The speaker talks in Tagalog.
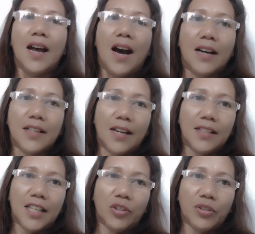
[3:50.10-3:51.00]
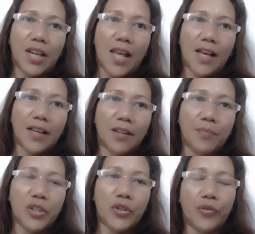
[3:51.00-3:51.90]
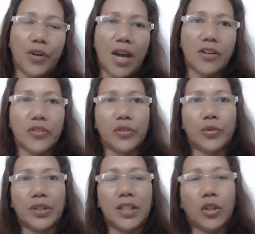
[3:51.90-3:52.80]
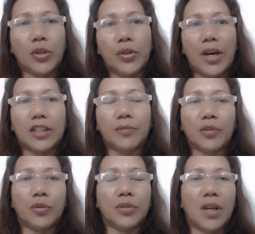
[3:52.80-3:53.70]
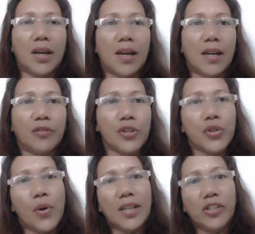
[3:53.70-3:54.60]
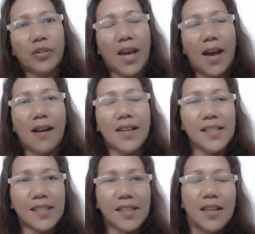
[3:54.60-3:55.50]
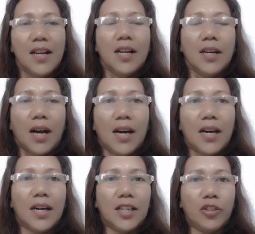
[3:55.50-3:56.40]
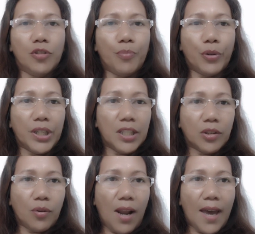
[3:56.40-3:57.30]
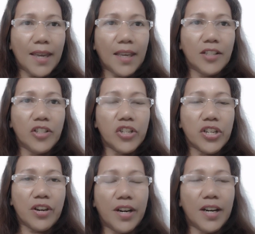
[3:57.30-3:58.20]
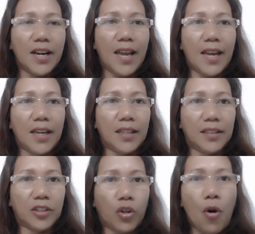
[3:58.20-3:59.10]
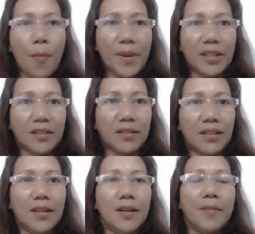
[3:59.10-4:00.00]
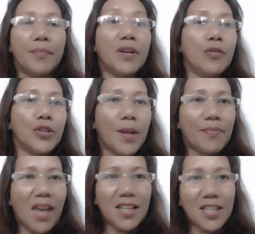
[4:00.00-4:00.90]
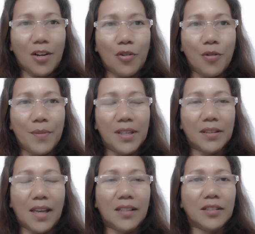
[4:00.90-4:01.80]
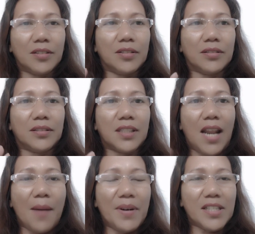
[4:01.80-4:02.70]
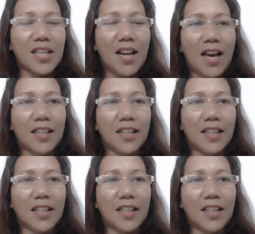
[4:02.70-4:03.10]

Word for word: hanggang dito na lang ang video reaction kong ito at kung nagustuhan yung guys uh, don't forget to like and share and comment mag-uusap tayo sa comment and salamat sa lahat